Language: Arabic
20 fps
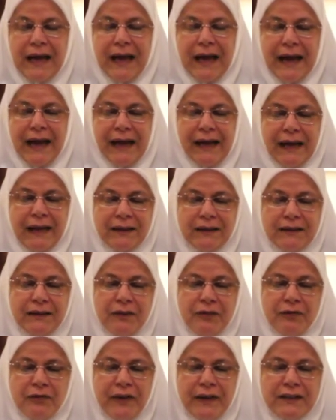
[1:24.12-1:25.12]
على
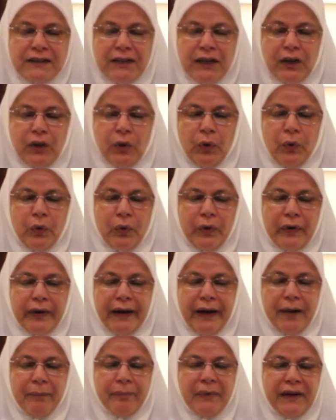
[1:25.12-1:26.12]
الضفة
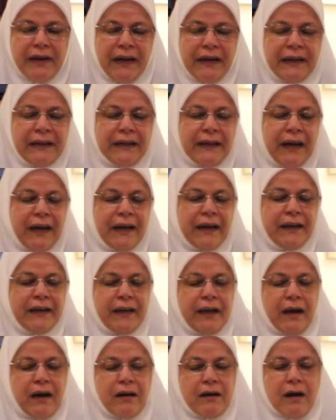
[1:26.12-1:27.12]
الأخرى من النهر
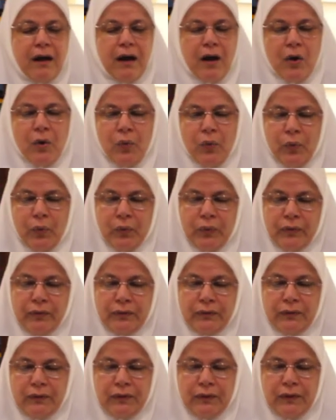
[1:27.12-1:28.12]
أراه
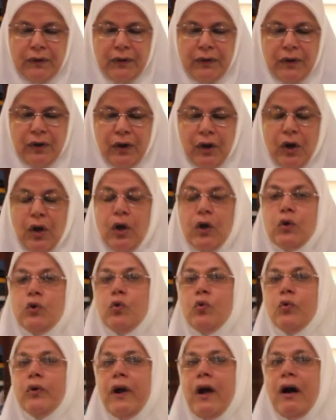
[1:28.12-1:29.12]

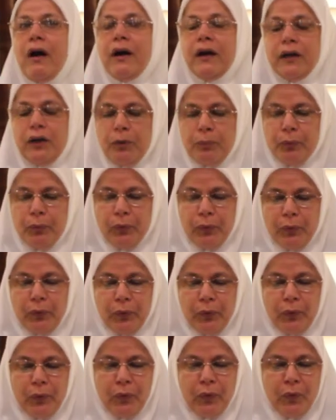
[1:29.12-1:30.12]
يراقب
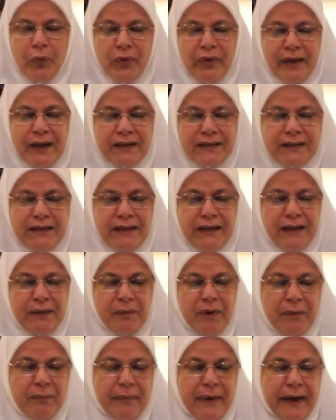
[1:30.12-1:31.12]
أنوثتي
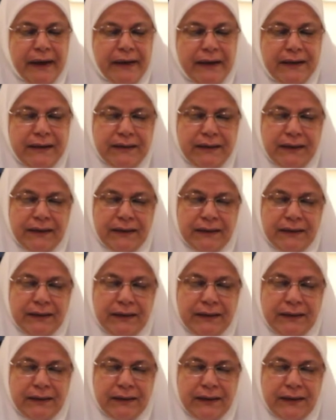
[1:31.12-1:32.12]
من بعيد
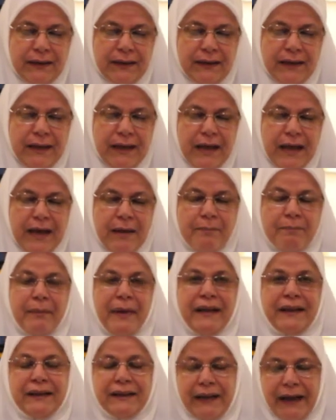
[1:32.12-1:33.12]

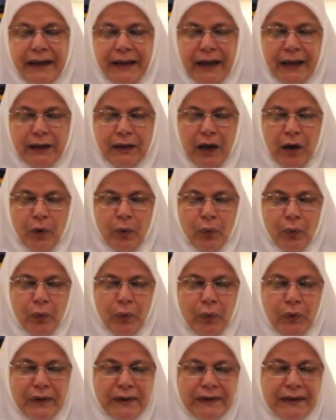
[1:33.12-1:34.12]
مد
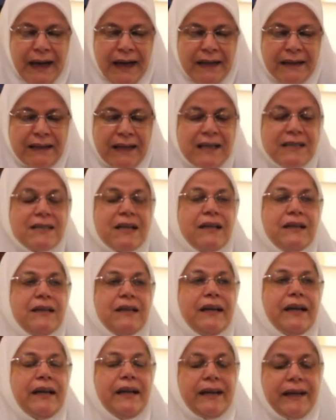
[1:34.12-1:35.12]
يده تحت
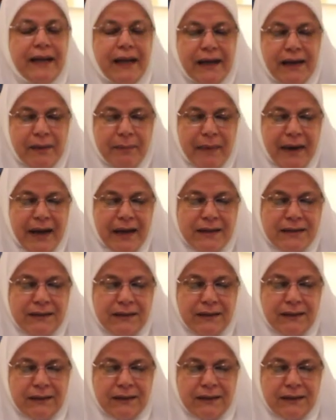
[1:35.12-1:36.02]
سدر الكلمات